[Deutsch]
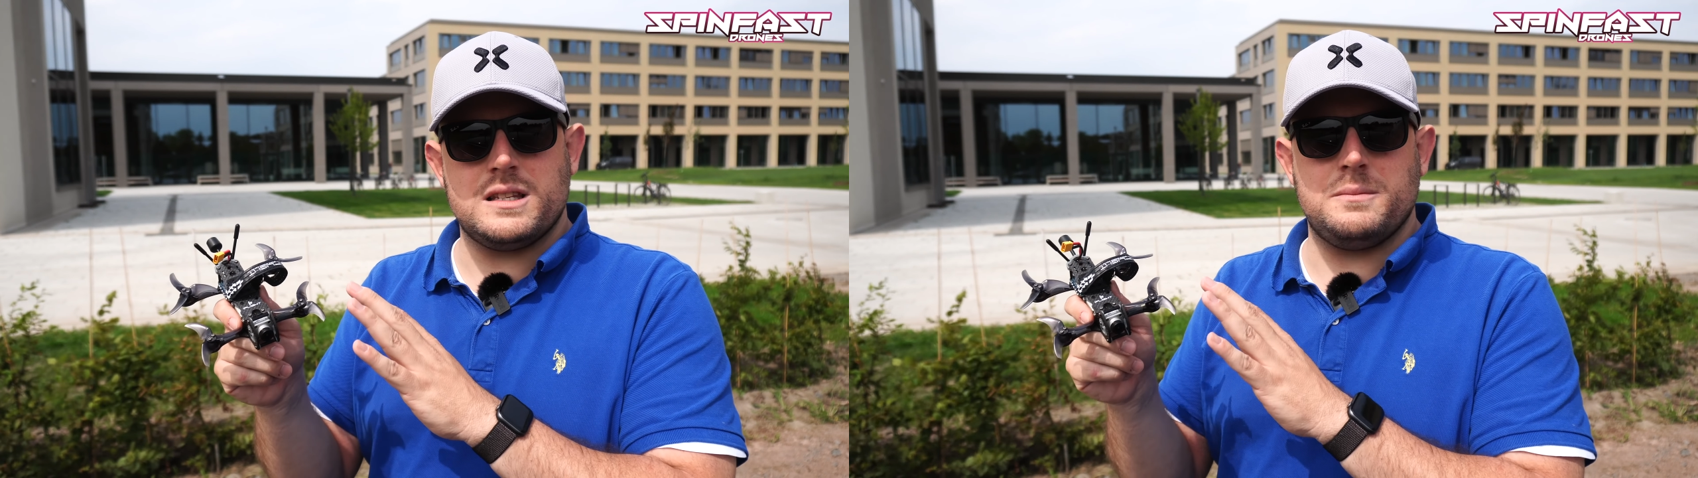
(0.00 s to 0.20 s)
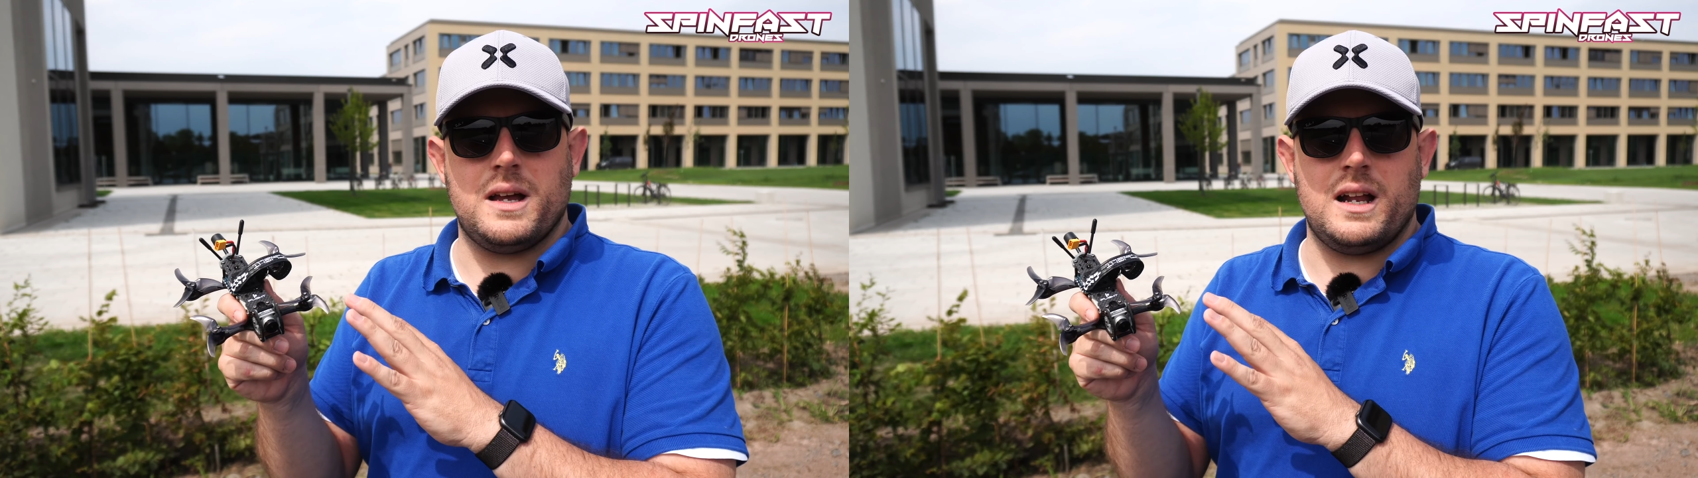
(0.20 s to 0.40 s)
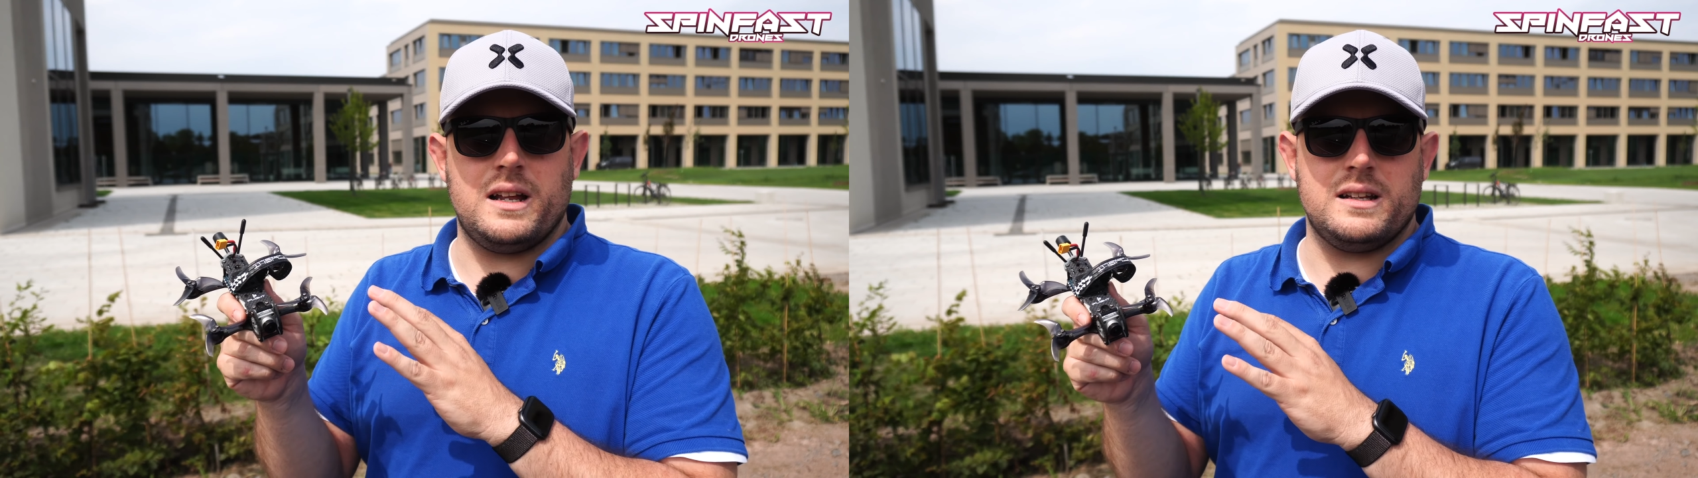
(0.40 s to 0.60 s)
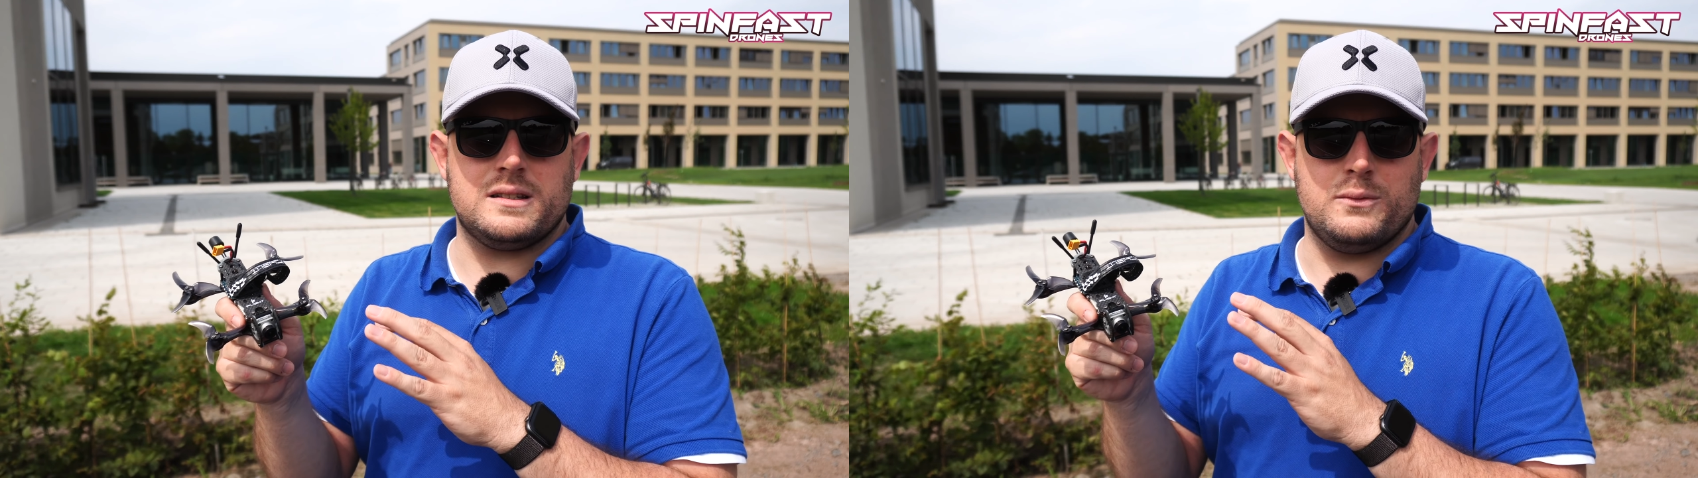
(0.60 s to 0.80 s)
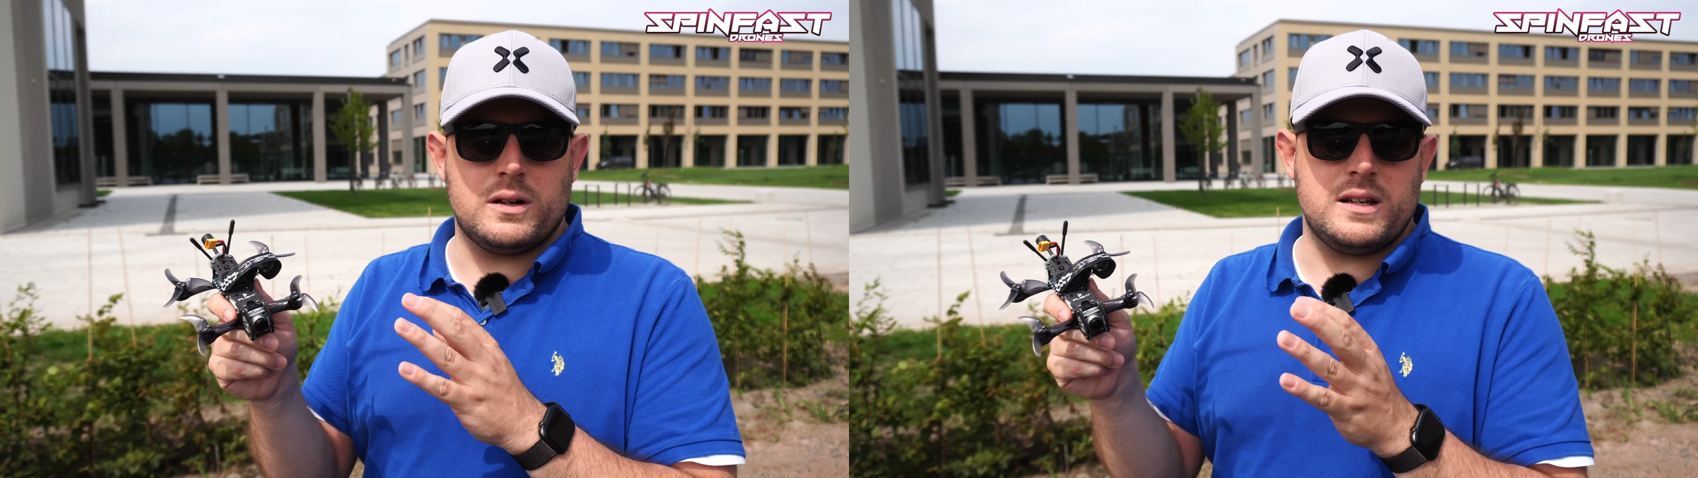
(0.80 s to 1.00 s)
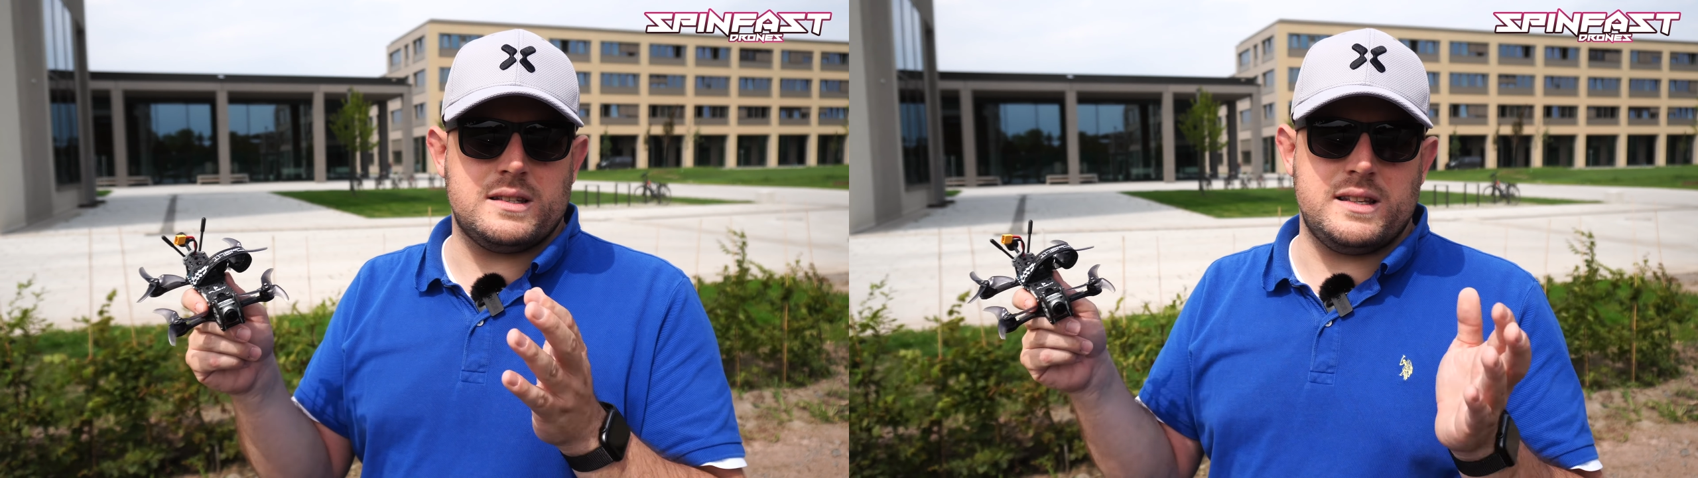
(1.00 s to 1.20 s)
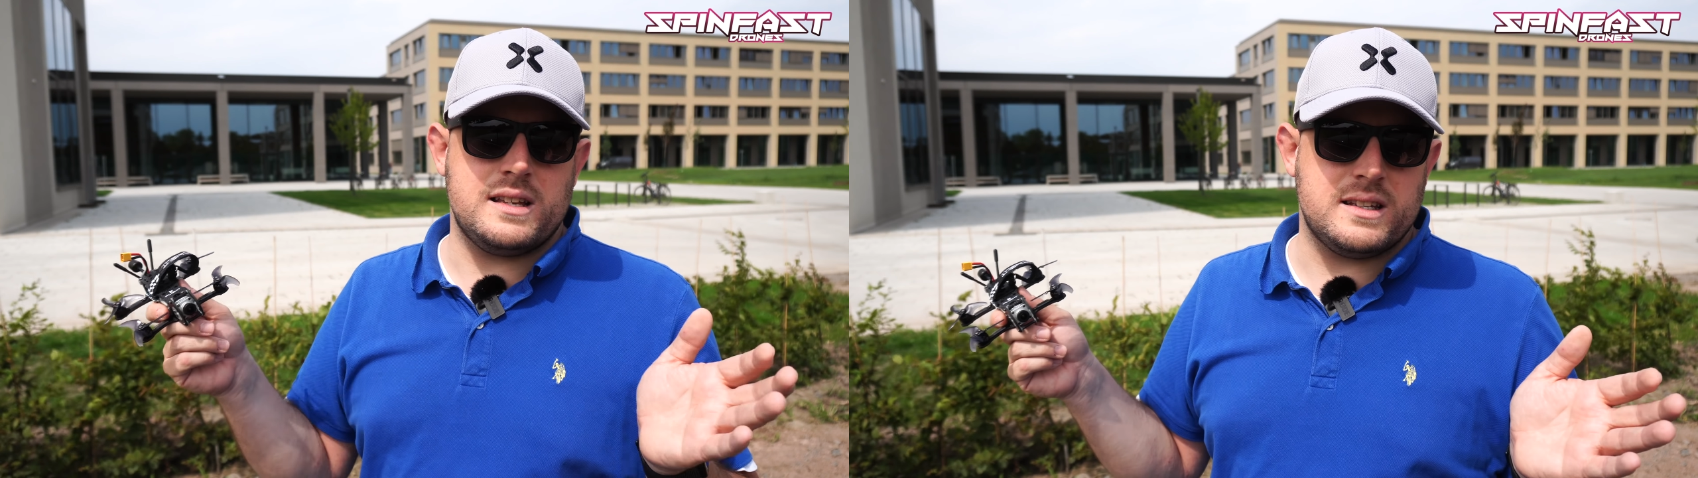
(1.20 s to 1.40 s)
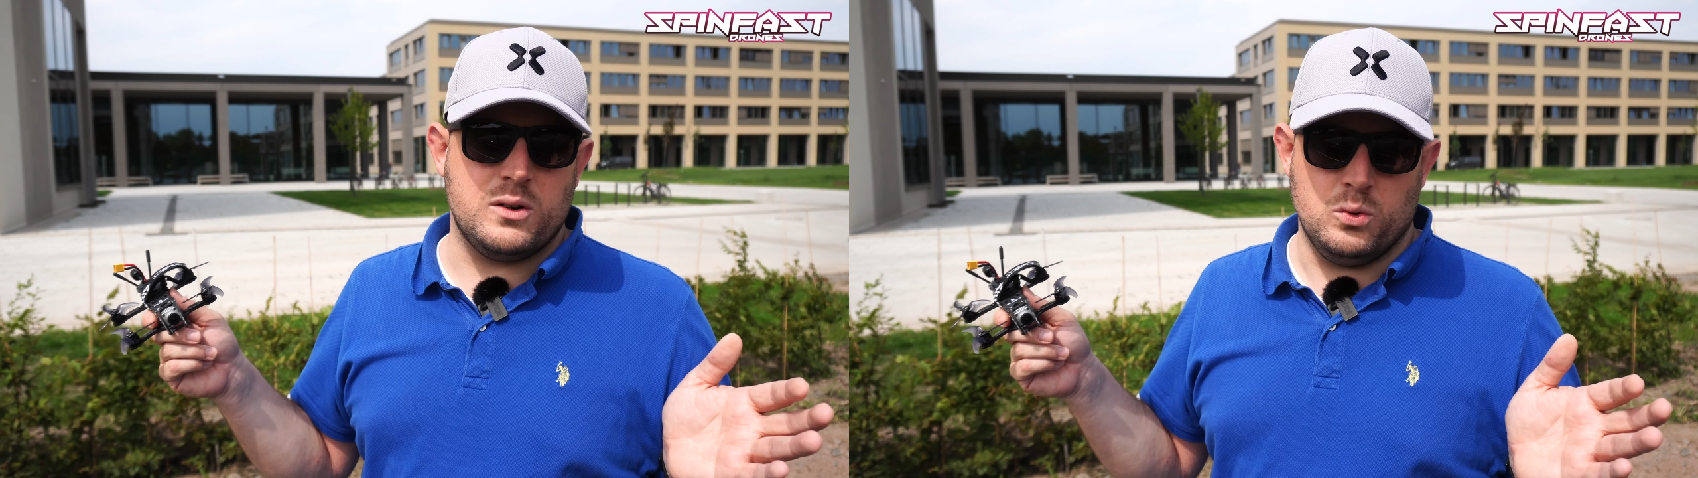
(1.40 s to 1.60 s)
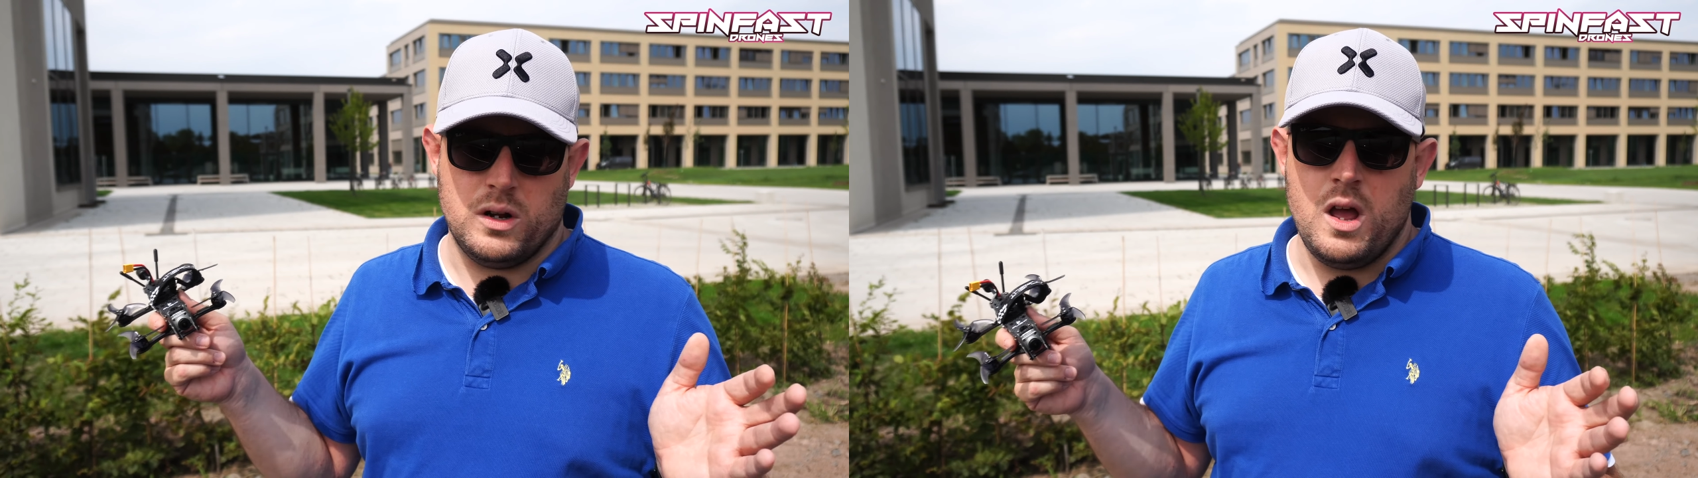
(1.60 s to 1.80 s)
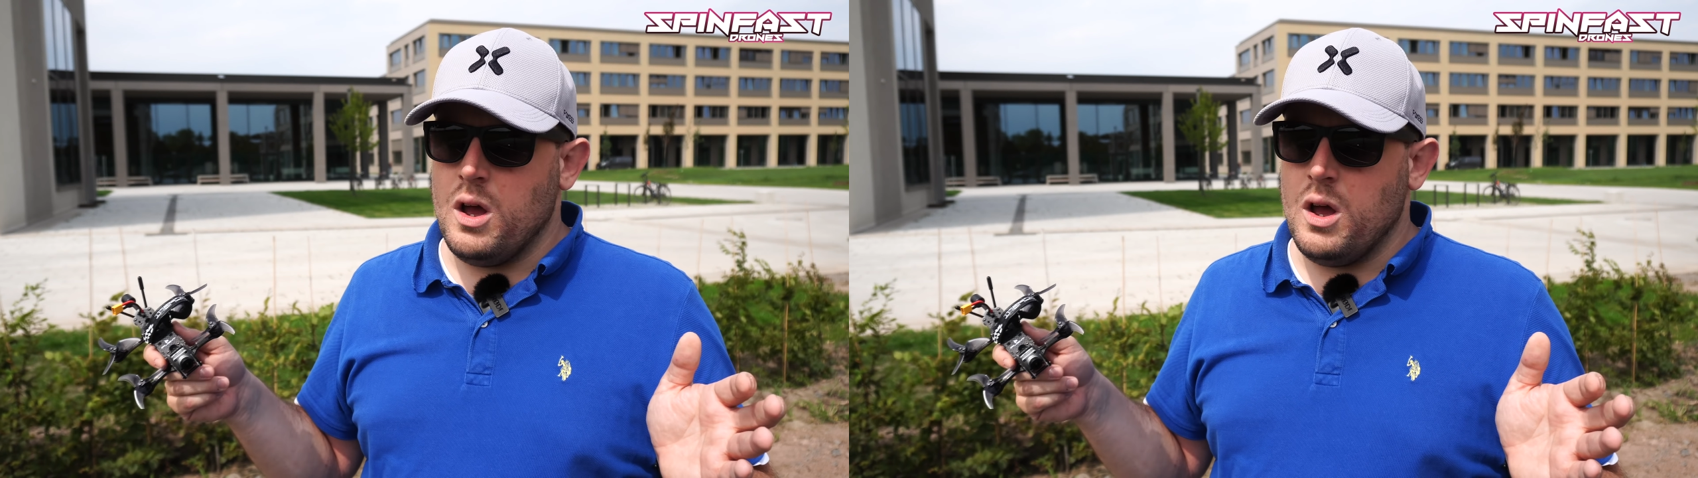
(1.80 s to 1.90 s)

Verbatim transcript: es mir allerdings wirklich sehr, sehr gut.